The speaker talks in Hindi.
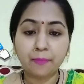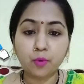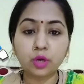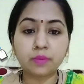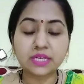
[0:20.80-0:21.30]

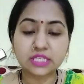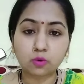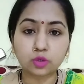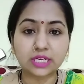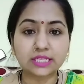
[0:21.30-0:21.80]
आपको इनमें से
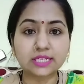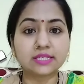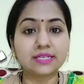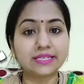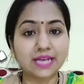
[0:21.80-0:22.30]
कुछ अच्छे
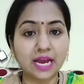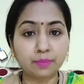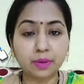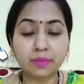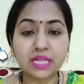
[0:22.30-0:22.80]
अच्छे
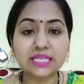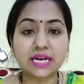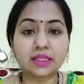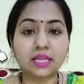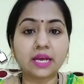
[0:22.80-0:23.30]
डिज़ाइन भी मिल
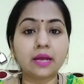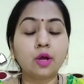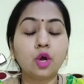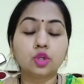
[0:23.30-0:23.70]
सकते हैं